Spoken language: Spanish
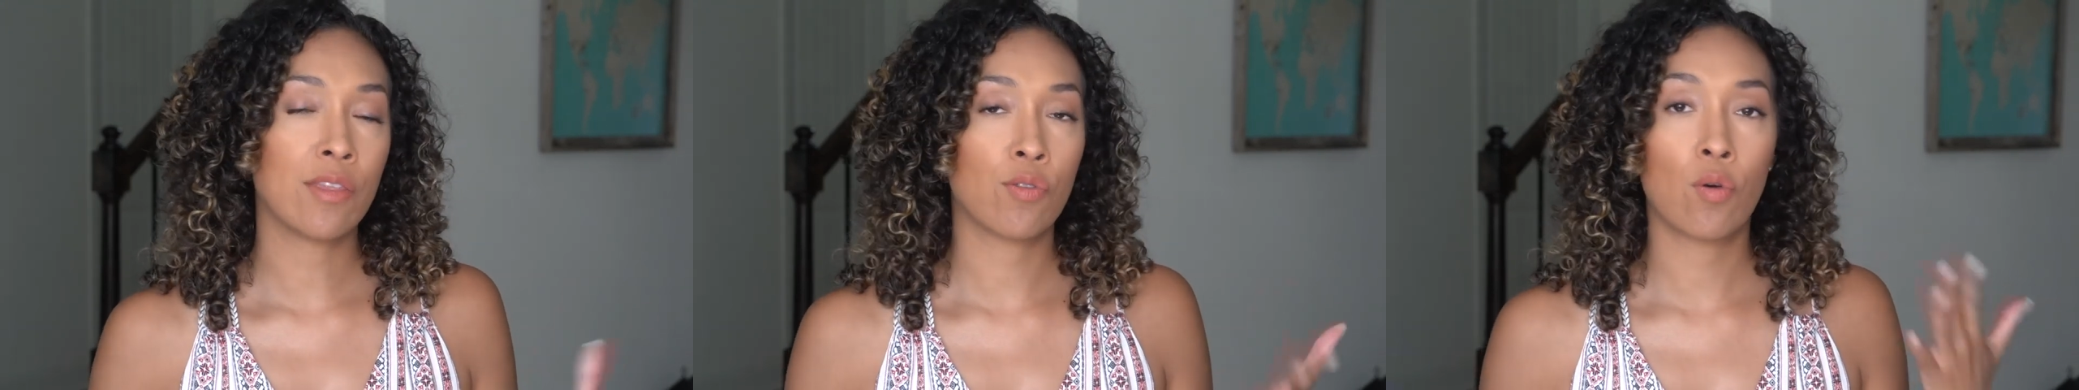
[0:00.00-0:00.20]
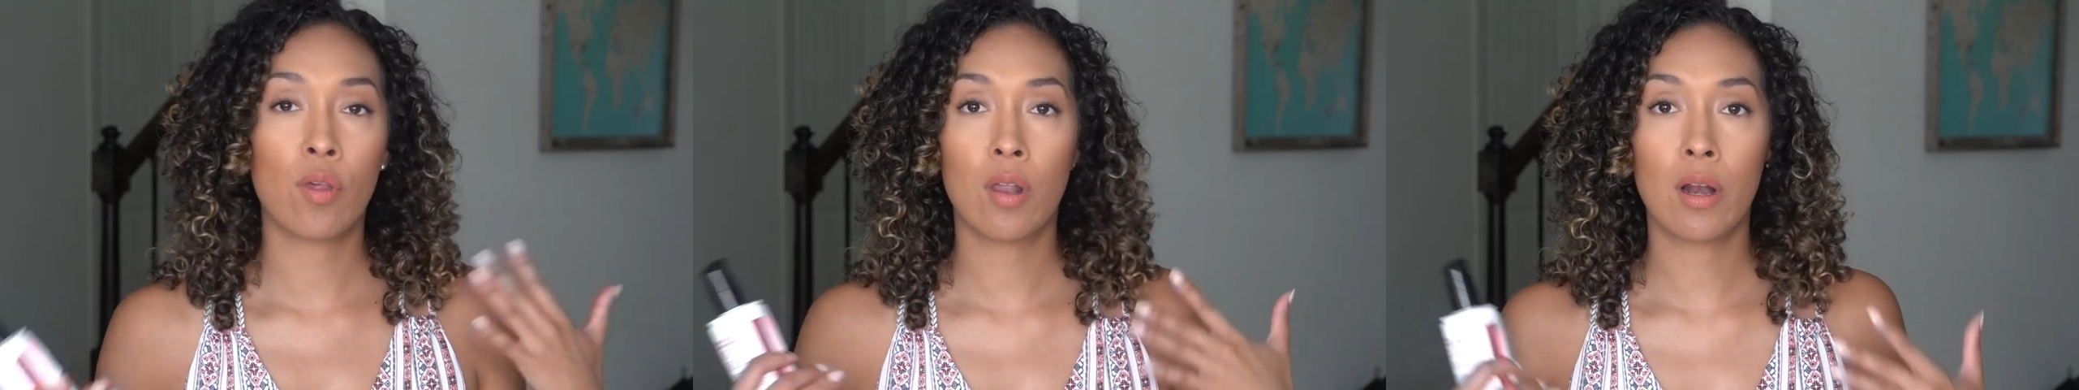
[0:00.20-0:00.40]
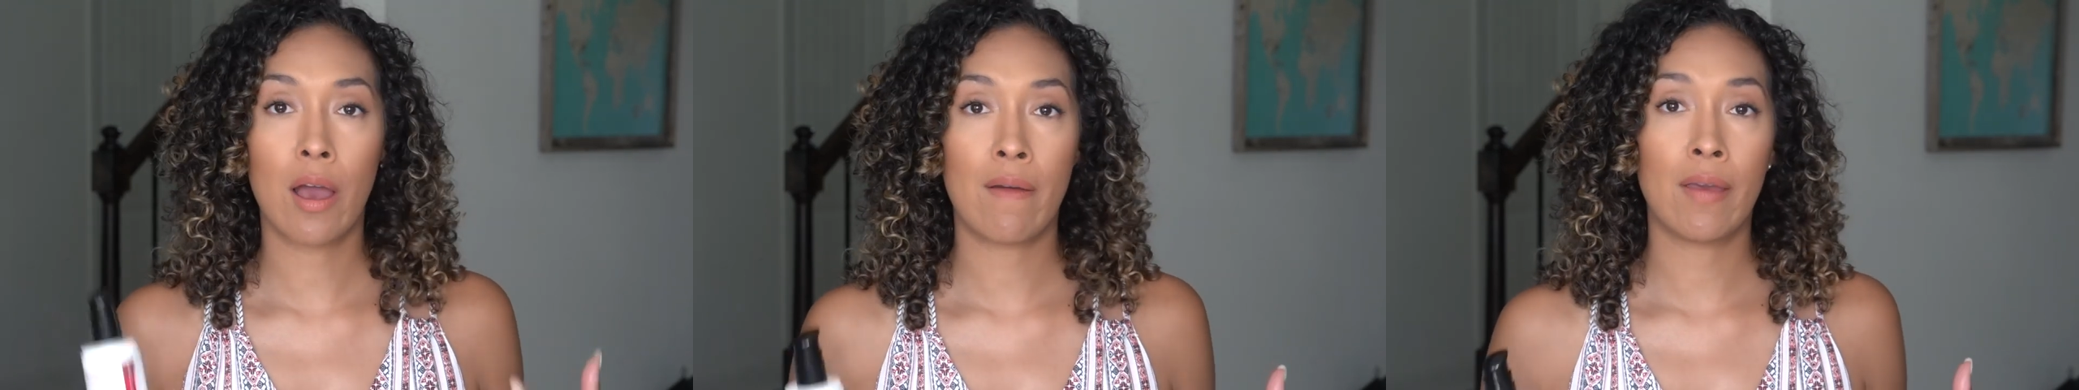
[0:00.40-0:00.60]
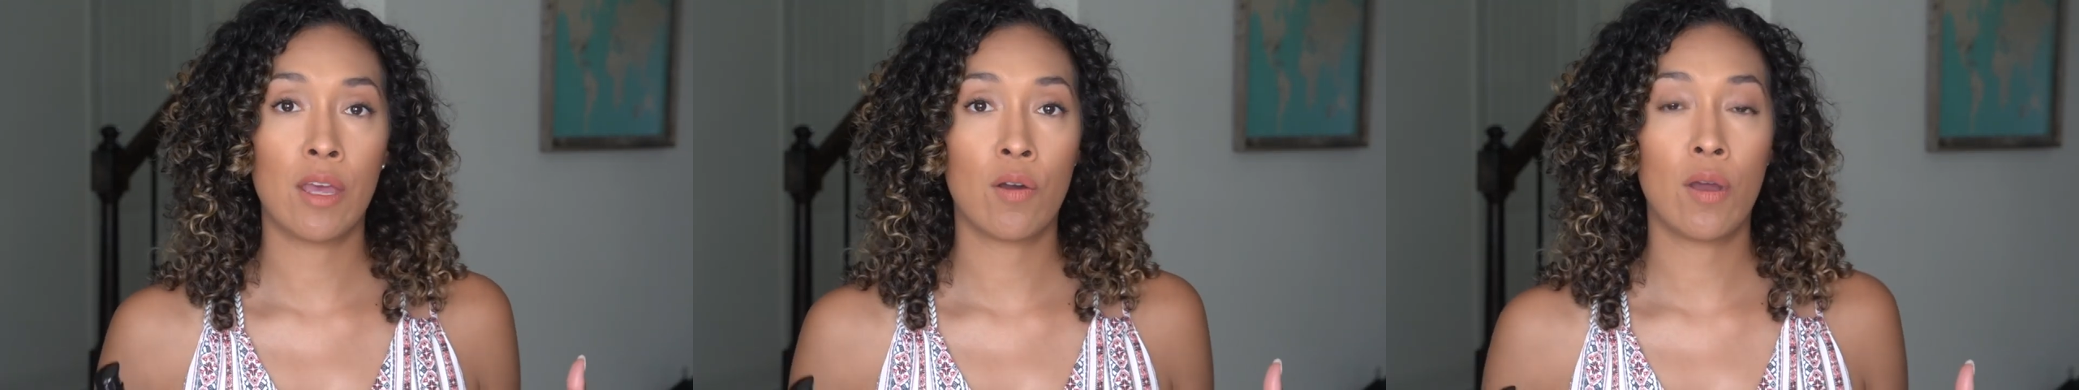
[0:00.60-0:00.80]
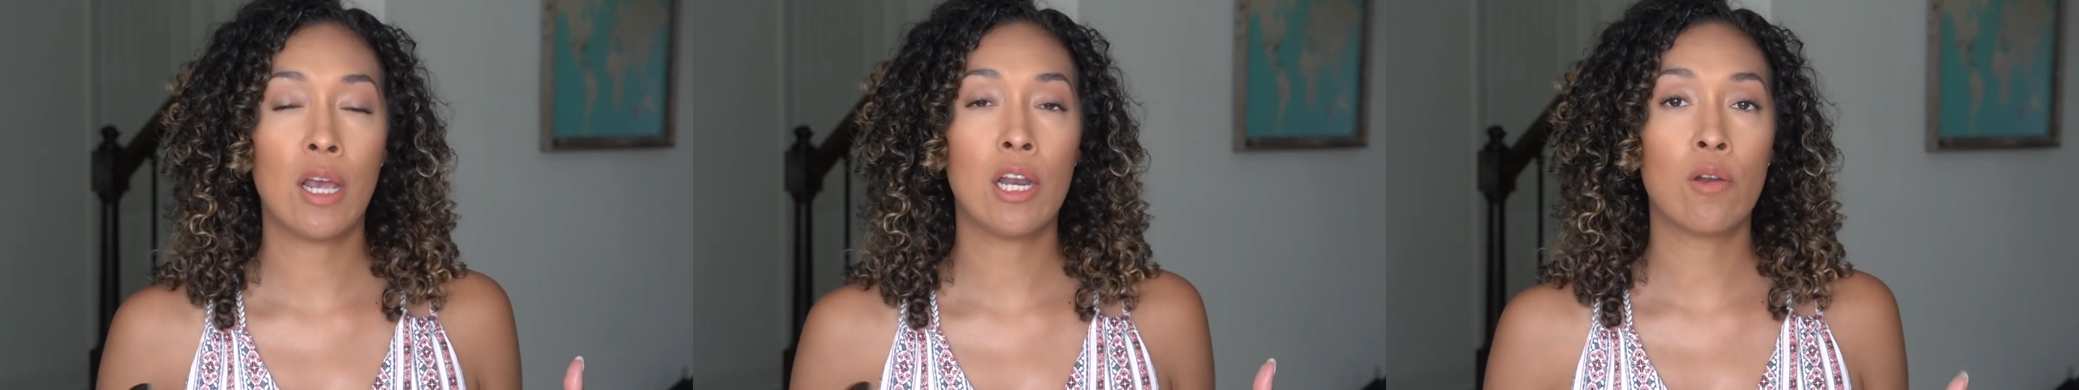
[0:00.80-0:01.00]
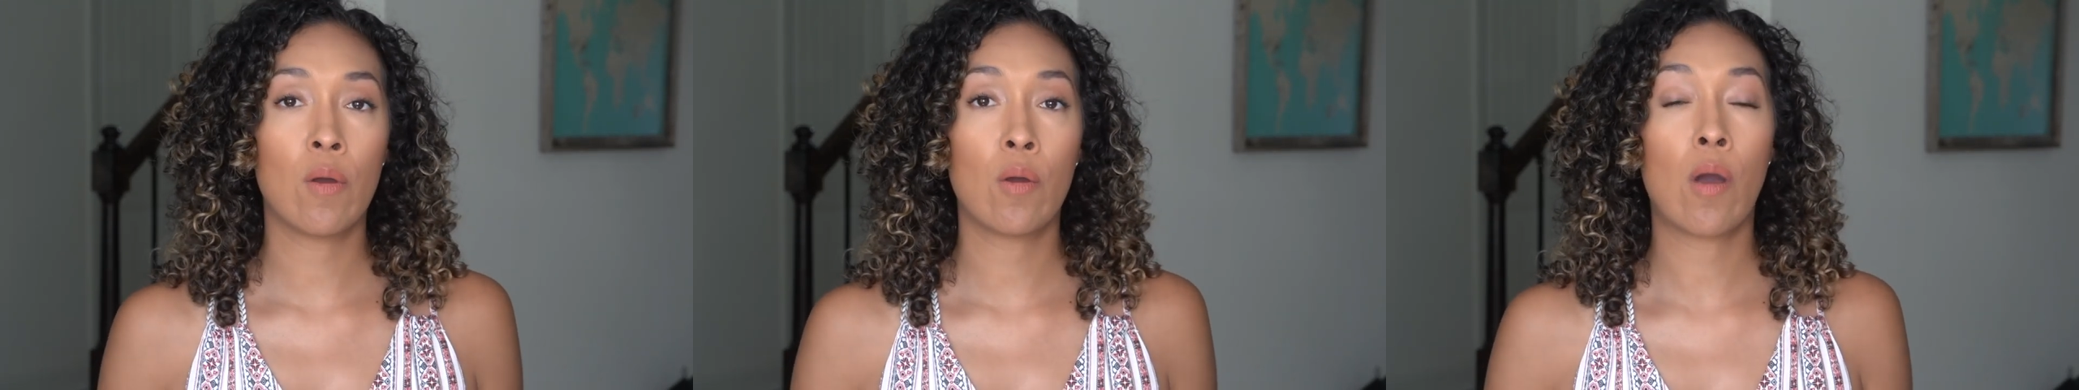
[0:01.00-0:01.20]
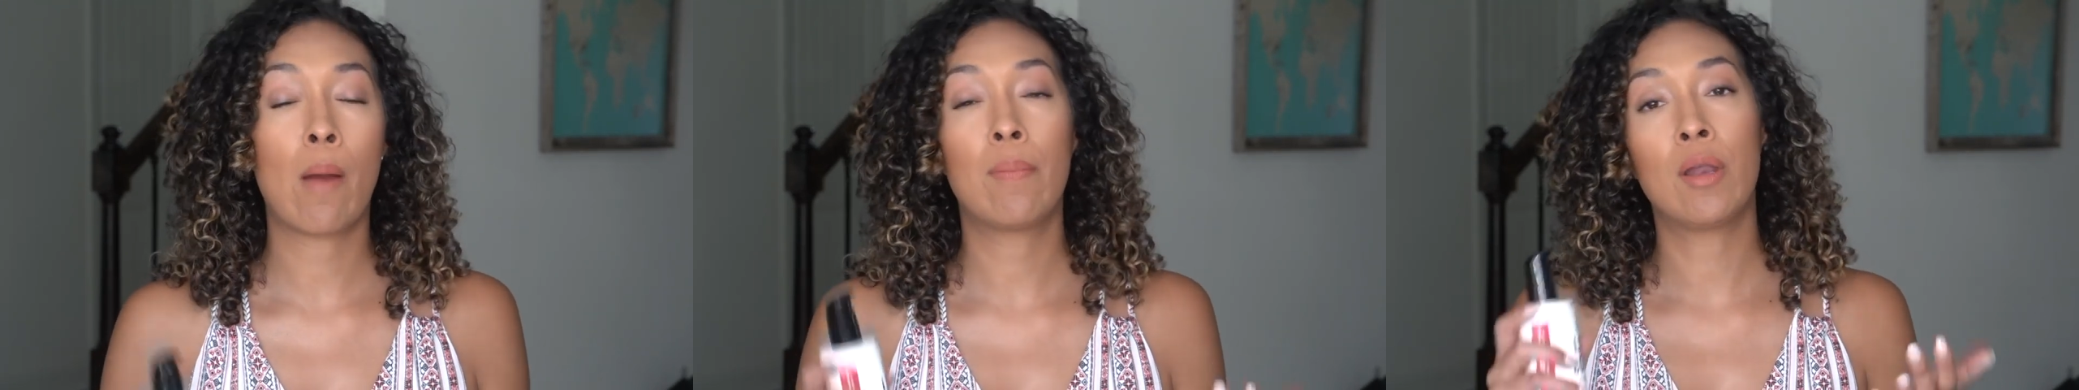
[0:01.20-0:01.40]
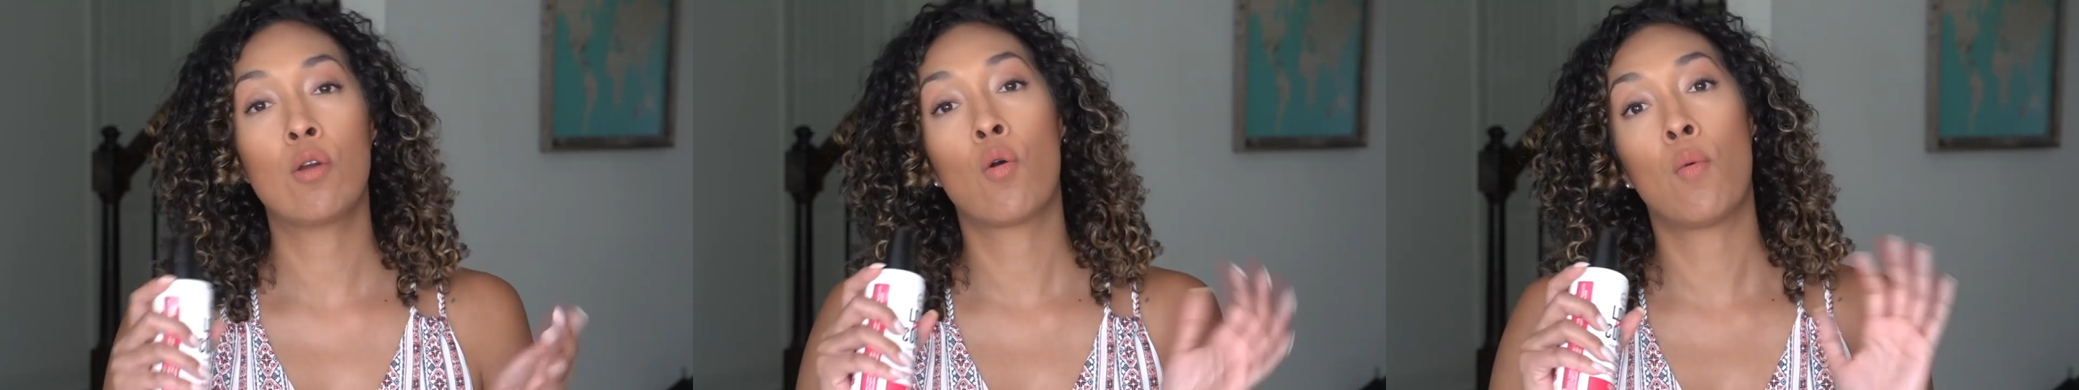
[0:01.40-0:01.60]
a todo el cabello y luego
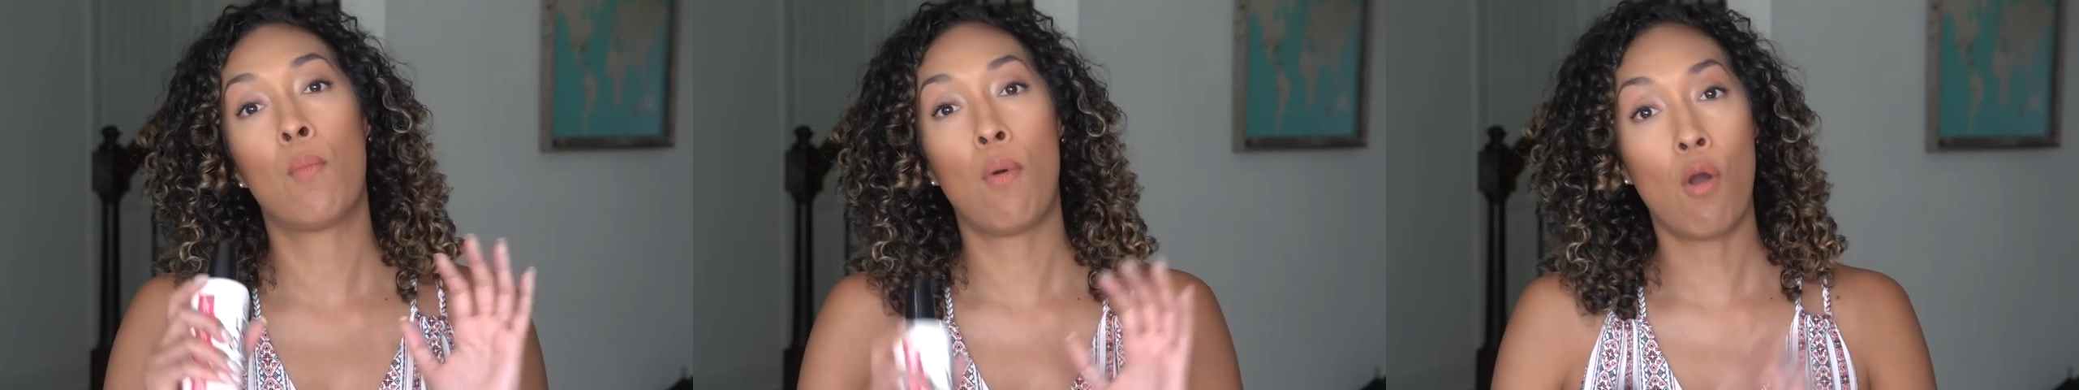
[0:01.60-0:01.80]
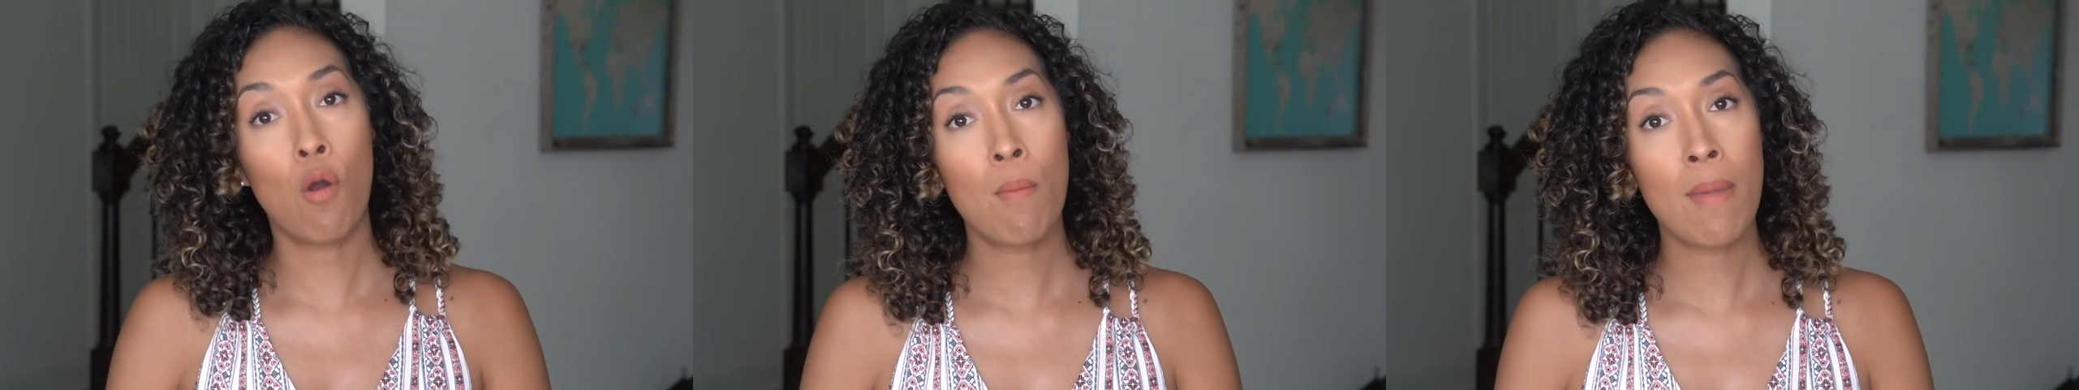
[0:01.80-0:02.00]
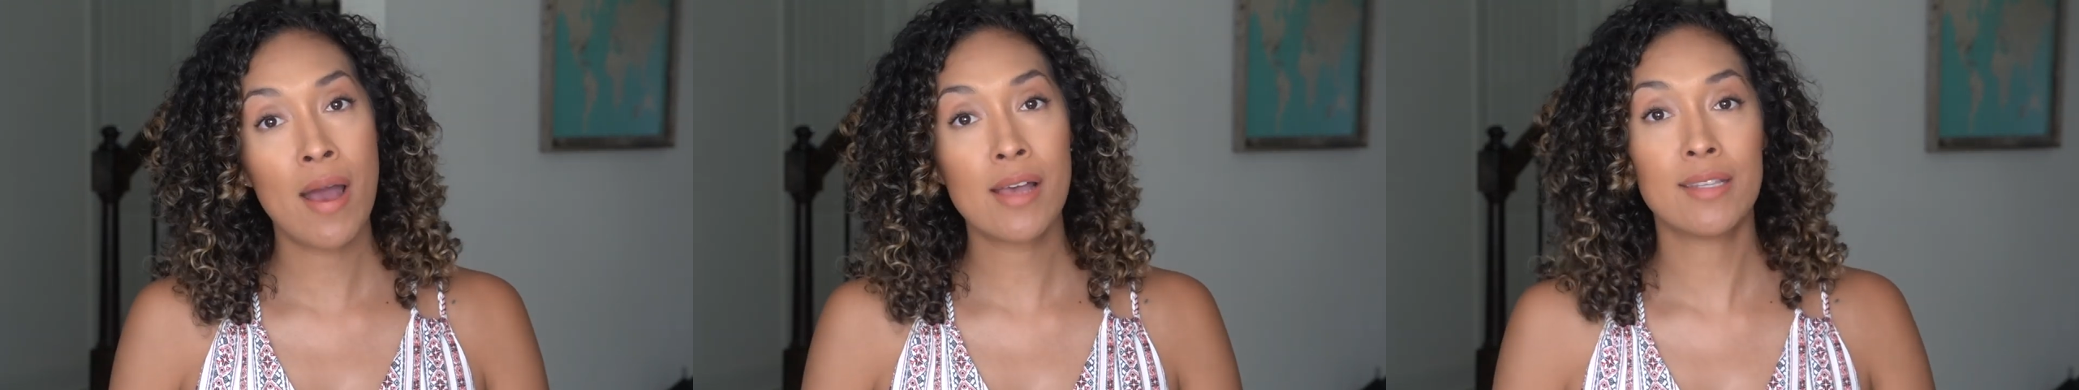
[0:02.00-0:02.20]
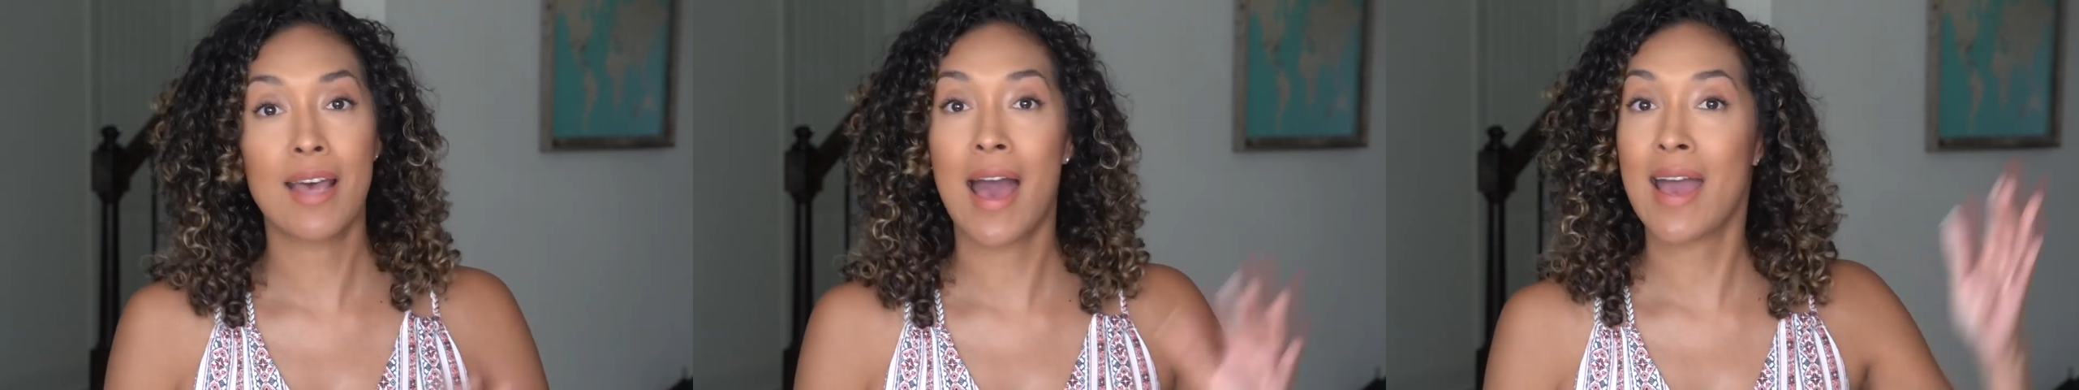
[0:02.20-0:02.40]
aplico un poco más